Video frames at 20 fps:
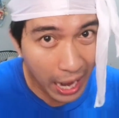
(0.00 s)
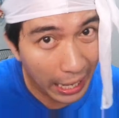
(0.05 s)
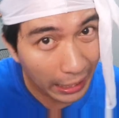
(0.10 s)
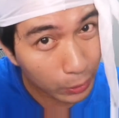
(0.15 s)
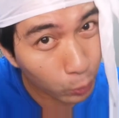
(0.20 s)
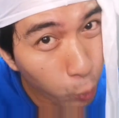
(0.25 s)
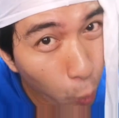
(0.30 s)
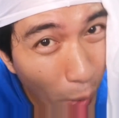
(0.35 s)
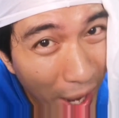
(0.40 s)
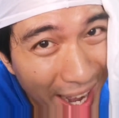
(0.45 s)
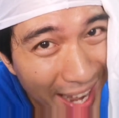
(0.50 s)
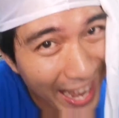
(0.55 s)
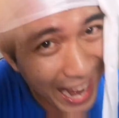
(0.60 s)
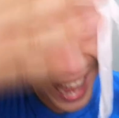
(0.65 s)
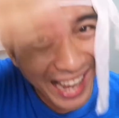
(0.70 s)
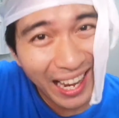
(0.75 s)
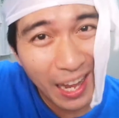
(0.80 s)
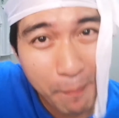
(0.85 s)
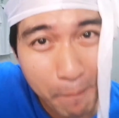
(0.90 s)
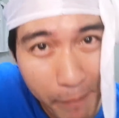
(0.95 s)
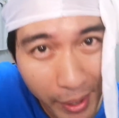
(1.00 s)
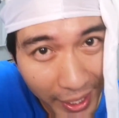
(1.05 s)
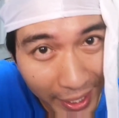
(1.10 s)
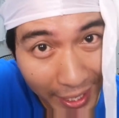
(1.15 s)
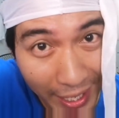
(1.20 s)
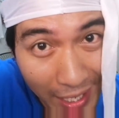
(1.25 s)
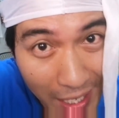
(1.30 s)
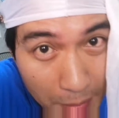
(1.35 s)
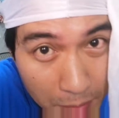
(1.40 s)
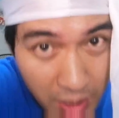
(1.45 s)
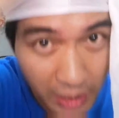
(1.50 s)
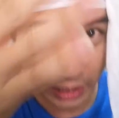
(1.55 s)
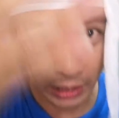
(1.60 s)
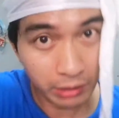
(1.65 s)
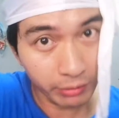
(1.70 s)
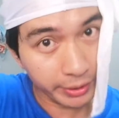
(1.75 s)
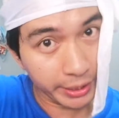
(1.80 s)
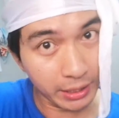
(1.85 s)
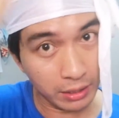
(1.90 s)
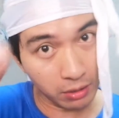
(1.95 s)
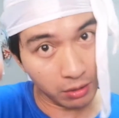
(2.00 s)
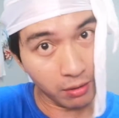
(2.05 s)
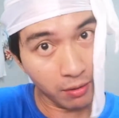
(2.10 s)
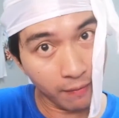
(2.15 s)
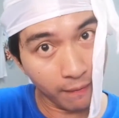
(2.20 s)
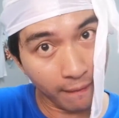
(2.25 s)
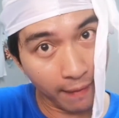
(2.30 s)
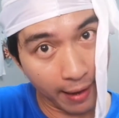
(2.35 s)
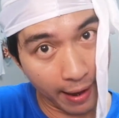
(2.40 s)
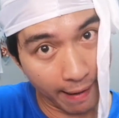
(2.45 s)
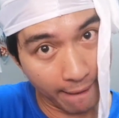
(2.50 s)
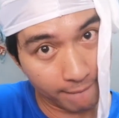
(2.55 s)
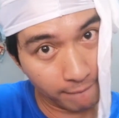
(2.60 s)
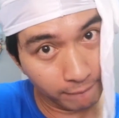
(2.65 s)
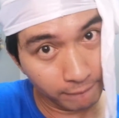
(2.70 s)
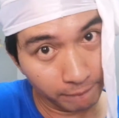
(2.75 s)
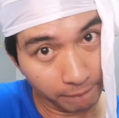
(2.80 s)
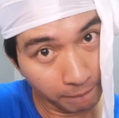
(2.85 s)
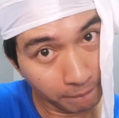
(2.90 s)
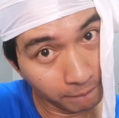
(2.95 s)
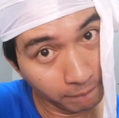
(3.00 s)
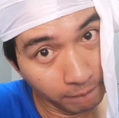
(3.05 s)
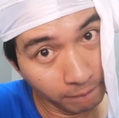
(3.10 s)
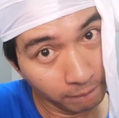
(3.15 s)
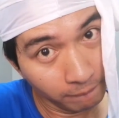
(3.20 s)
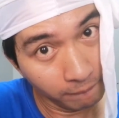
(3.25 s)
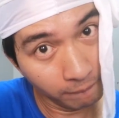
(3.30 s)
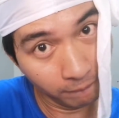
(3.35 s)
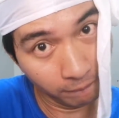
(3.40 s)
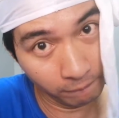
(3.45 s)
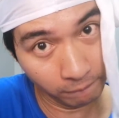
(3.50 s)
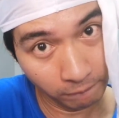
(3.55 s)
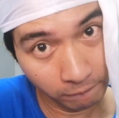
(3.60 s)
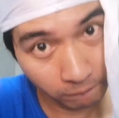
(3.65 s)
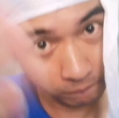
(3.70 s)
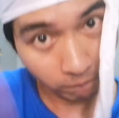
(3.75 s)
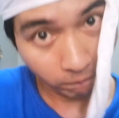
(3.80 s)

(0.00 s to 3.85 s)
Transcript: At wala kang pakialam sa Iloilo? Ha? Hmm? Hmm?